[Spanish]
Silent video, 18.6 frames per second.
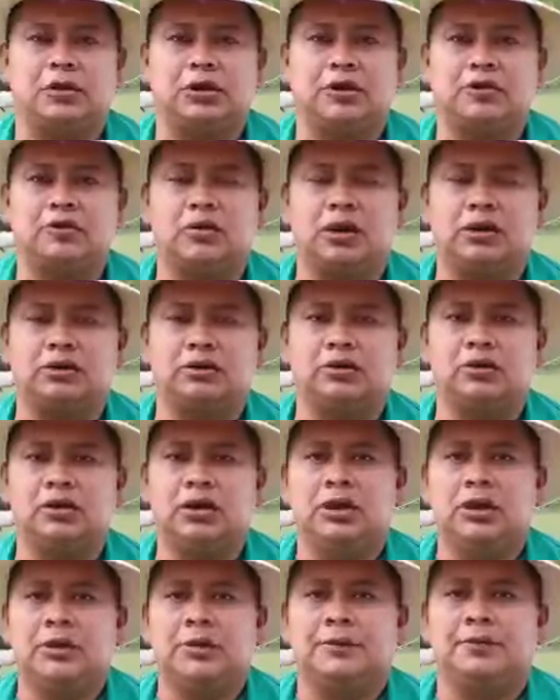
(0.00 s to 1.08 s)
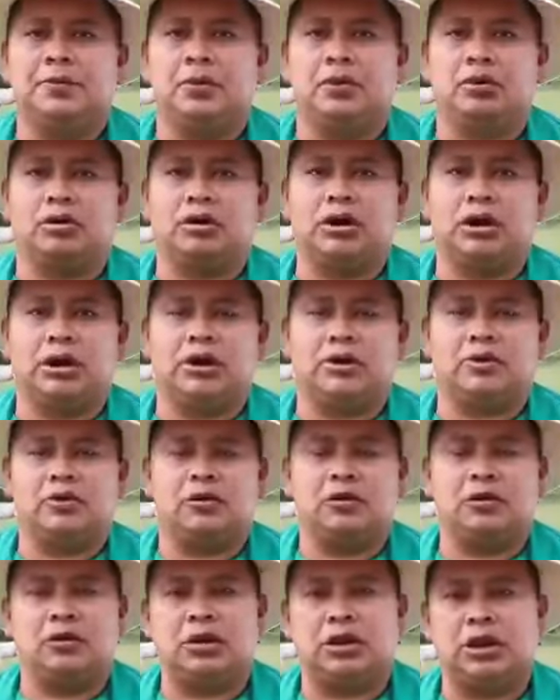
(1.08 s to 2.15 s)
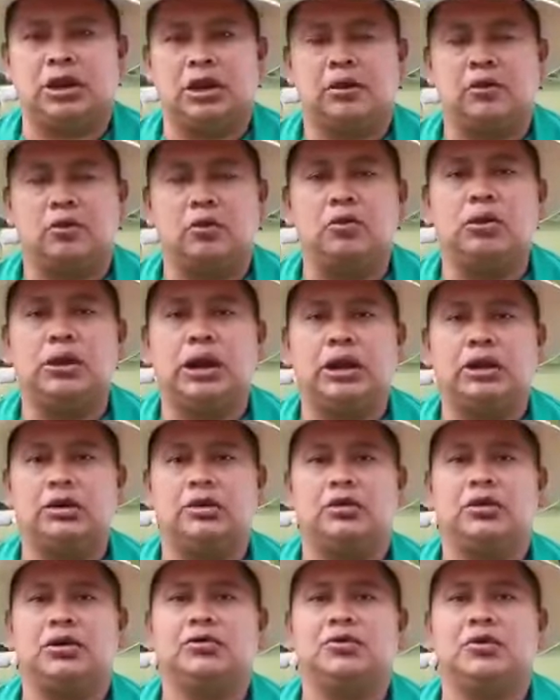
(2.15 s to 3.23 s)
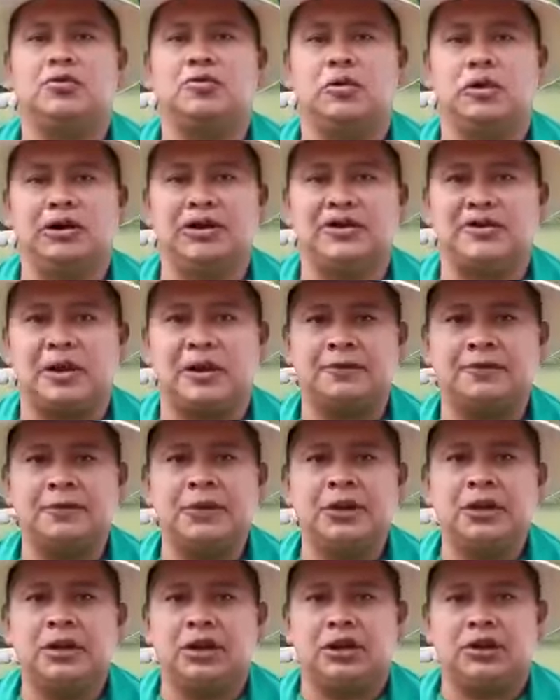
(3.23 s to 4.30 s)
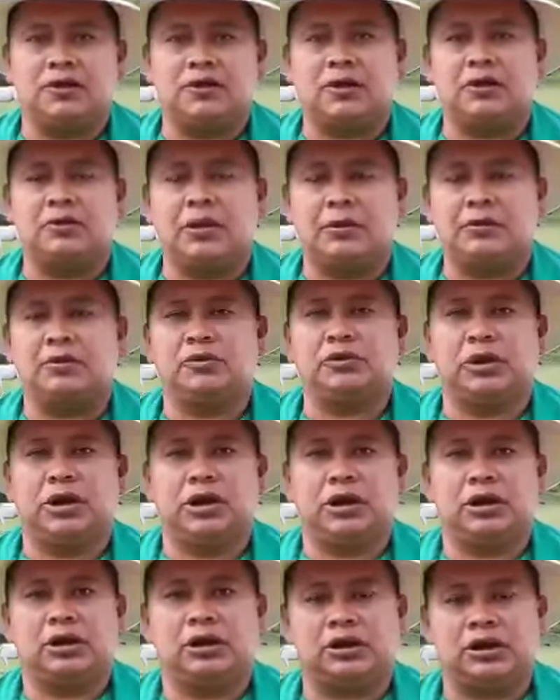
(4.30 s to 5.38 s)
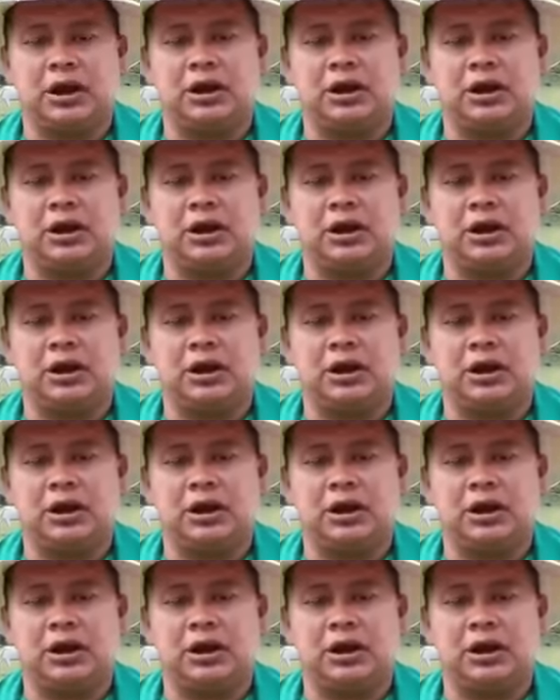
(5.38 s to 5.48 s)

como resguardo, porque eso lo que augura, lo que visualiza es que vamos a